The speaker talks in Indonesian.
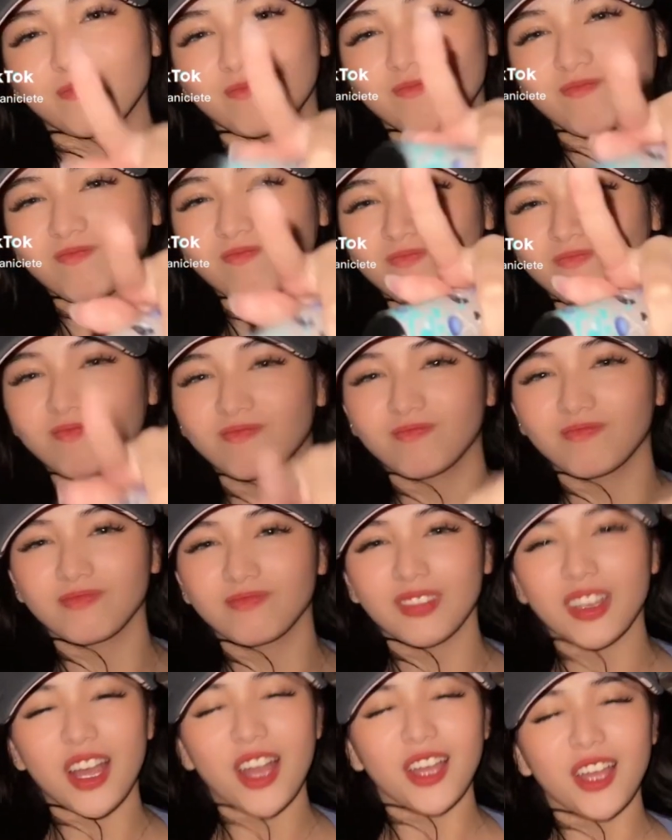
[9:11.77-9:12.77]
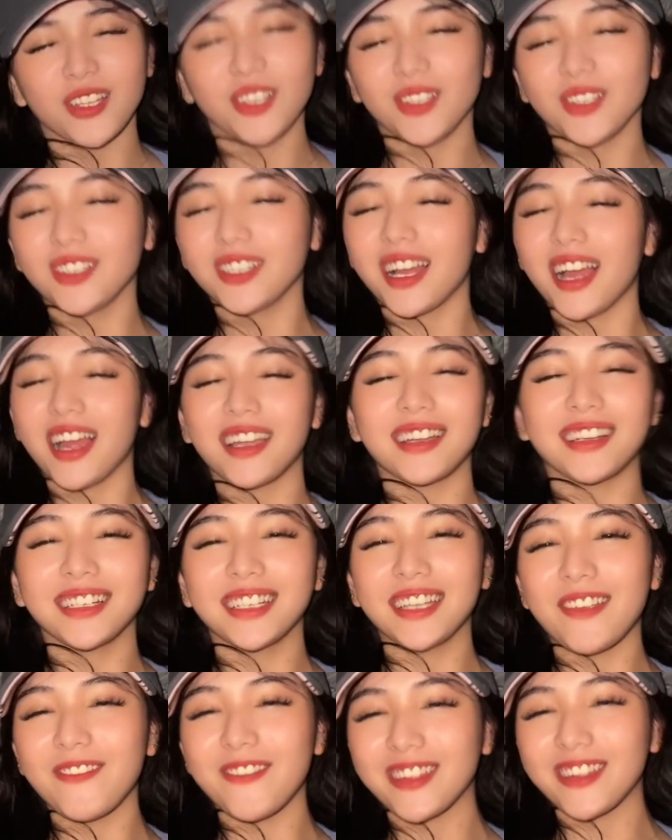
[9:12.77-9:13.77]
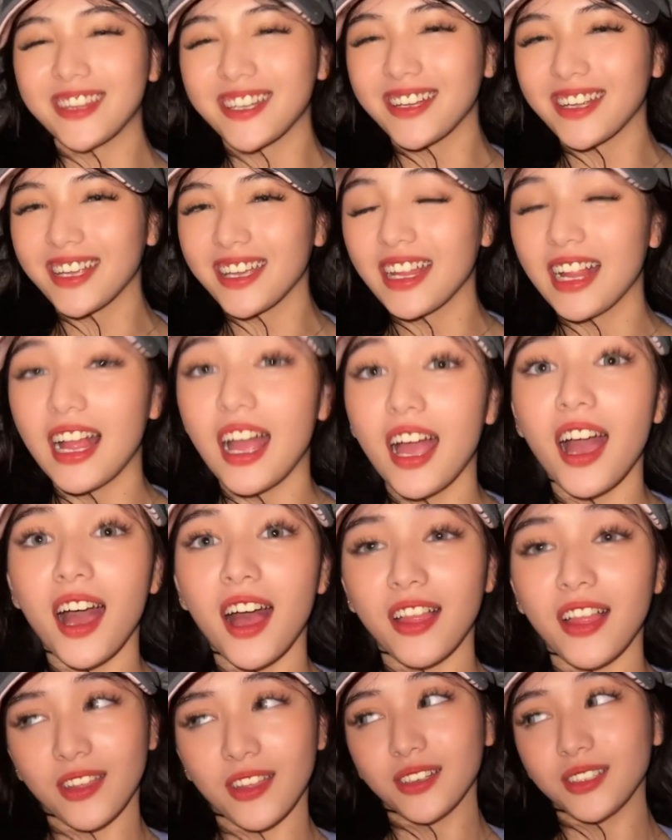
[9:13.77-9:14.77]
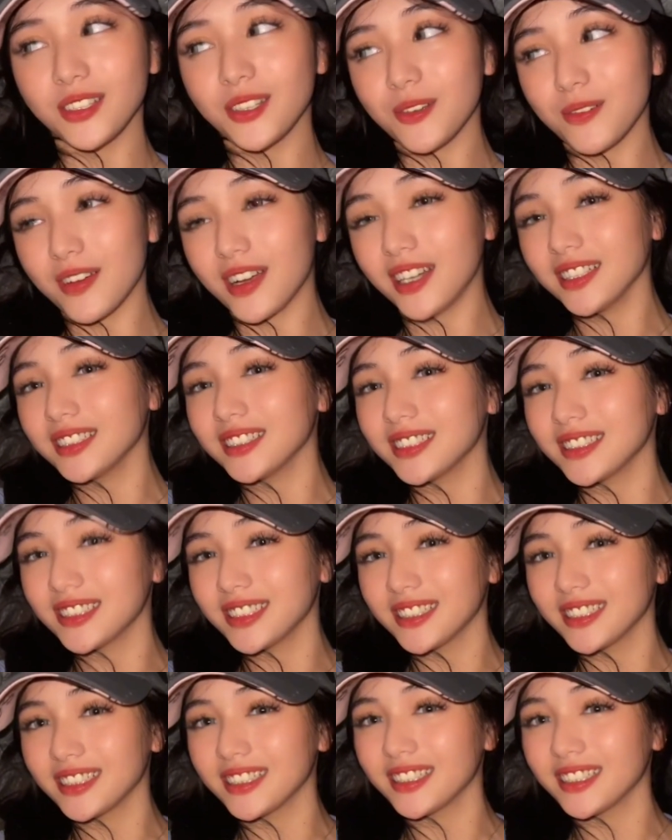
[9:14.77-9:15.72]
Belibet ya orang-orang ya guys. Apa ya? Ini HP-nya yang bening apa orang yang bening ya? Apa